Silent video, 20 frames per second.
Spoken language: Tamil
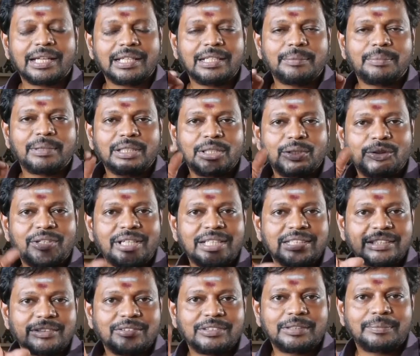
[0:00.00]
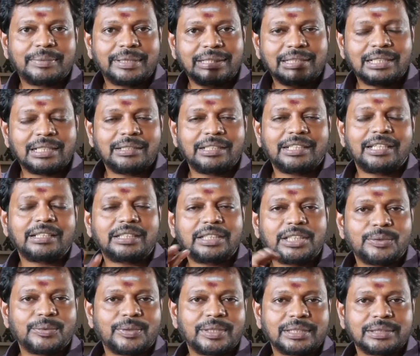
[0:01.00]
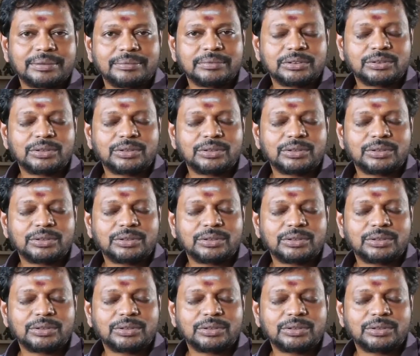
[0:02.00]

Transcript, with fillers: கண்டிப்பாக அந்த யூரினேஷன் வந்து பார்த்திங்கன்னா நிறுத்திடுவாங்க